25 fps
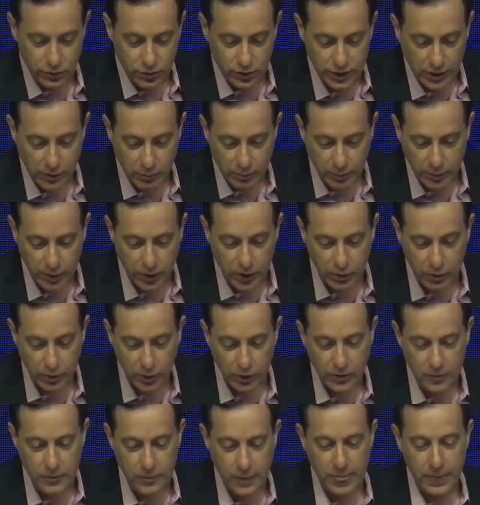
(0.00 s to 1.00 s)
en el
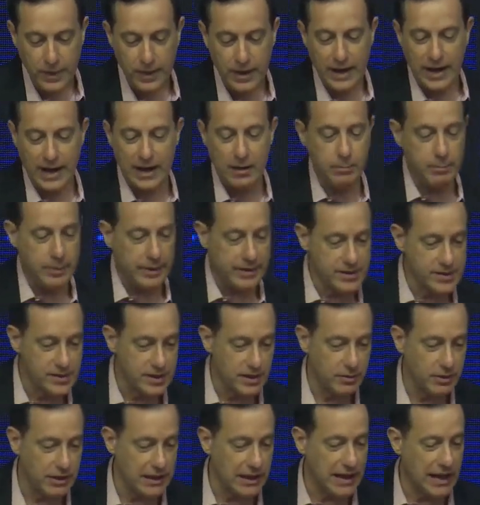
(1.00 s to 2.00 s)
polvo, al
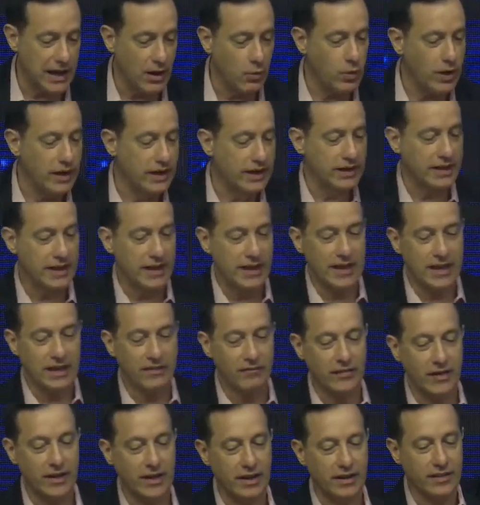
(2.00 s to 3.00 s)
percibir el agua
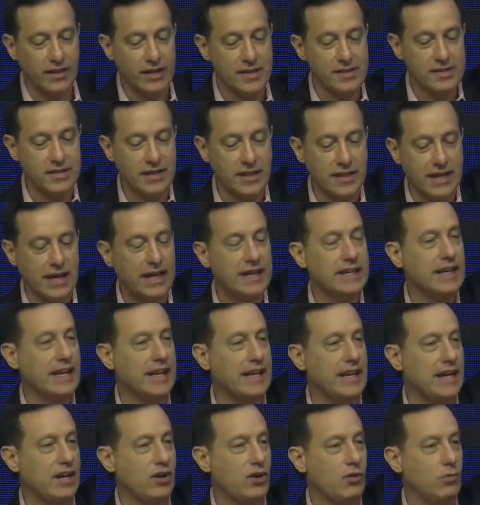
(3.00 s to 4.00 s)
reverdecerá y
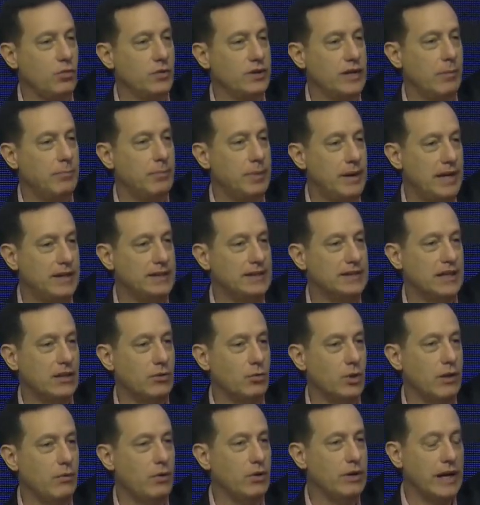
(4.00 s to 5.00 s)
hará como una planta
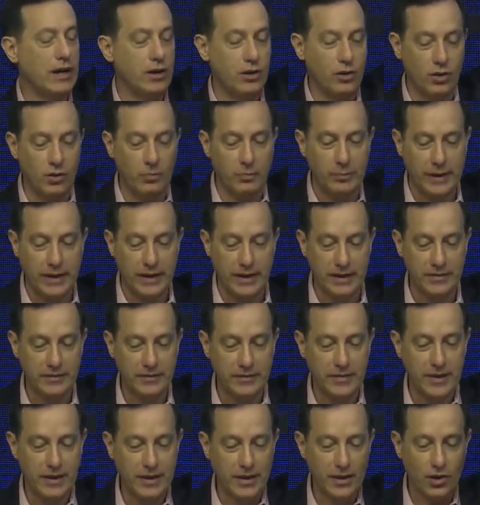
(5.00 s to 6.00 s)
nueva, una copa
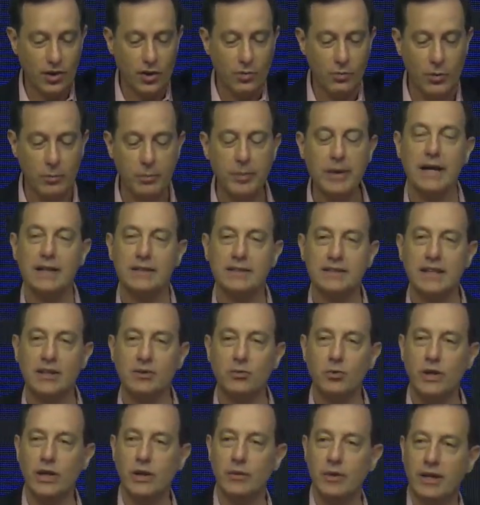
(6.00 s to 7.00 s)
como planta
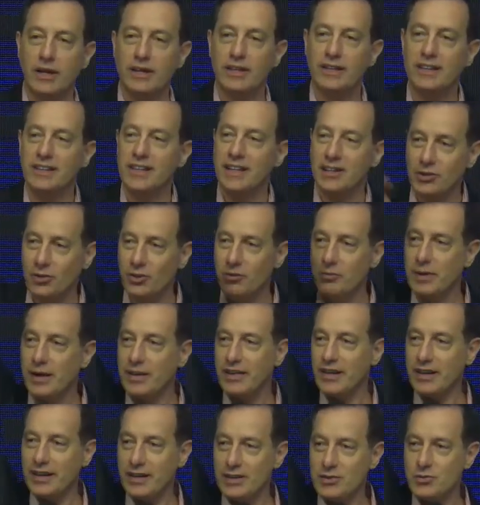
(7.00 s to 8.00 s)
nueva, en el nombre
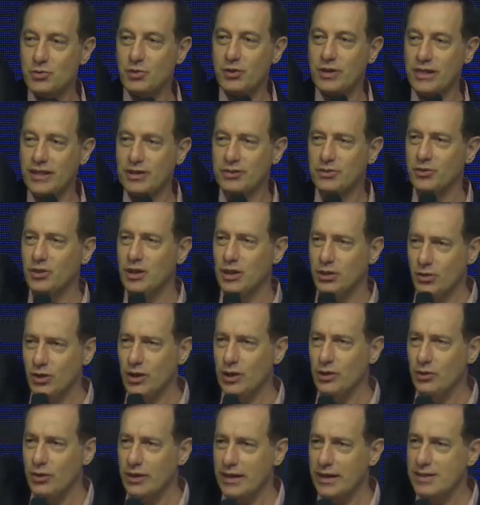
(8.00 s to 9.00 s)
de Jesucristo. Quiero
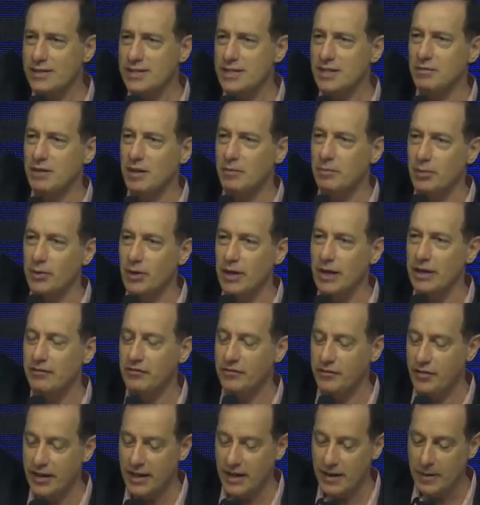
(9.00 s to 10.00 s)
que lo recibas por la
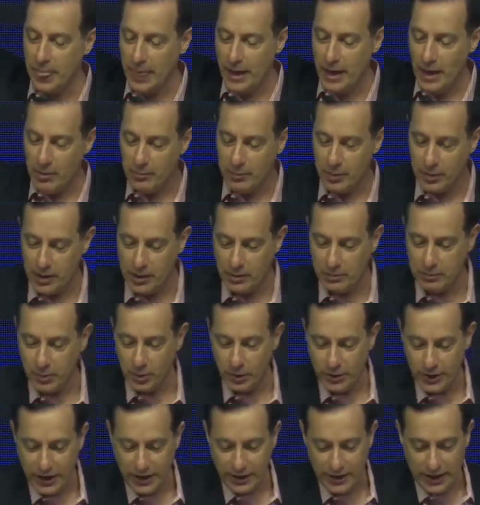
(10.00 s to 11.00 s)
fe, por el
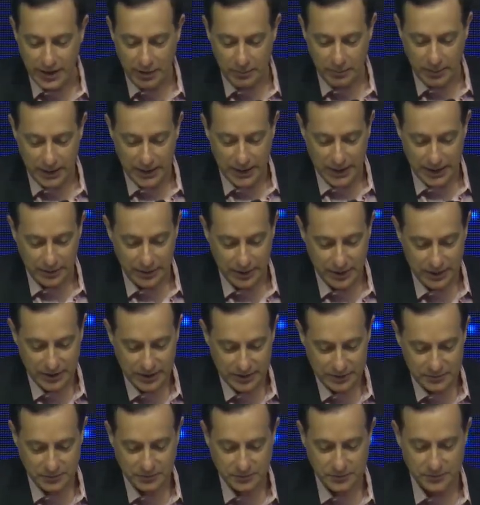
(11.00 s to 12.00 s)
poder de la palabra.
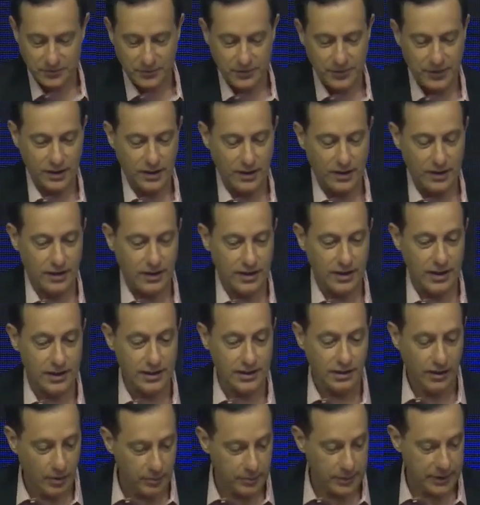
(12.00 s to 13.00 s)

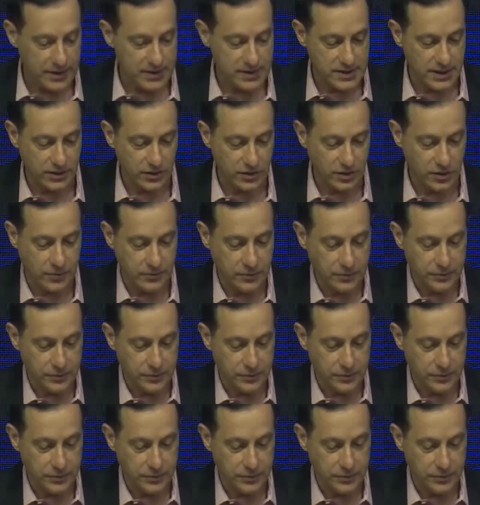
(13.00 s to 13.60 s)
Estaba pensando,